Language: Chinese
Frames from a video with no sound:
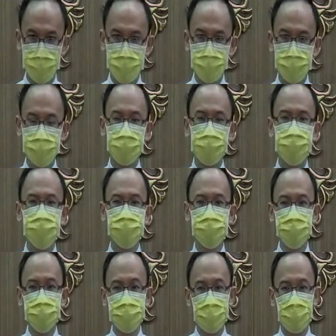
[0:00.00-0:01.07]
这个
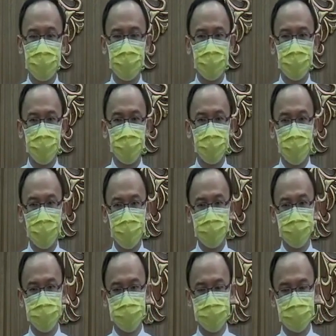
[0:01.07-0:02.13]
石墙要来围
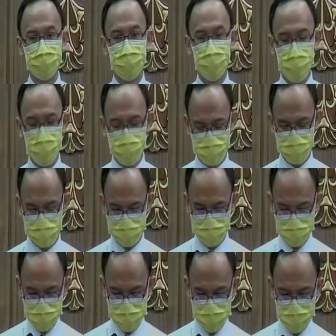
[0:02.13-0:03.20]
堵这个疫情，
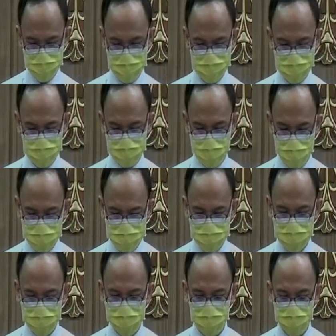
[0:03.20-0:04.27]
从这
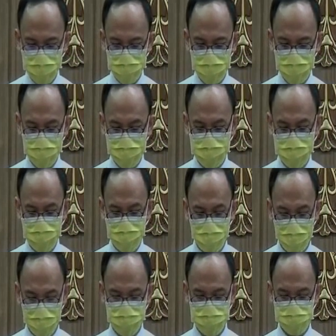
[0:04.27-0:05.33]
个伦敦以
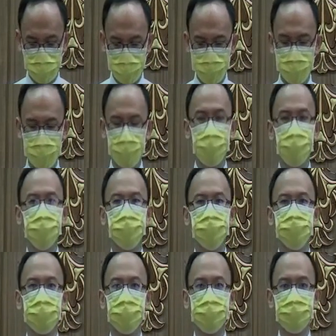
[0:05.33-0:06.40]
北穿越的伊姆
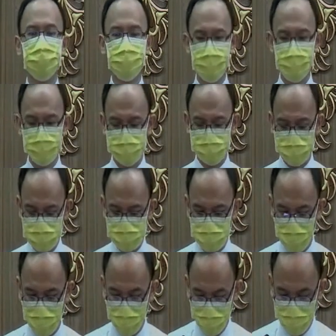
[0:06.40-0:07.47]
村，甚至
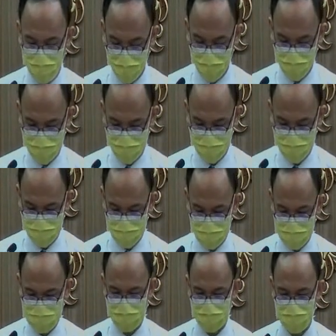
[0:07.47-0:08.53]
往北
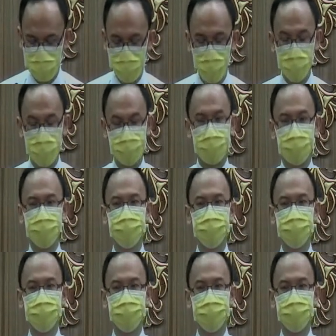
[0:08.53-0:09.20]
更加的扩张。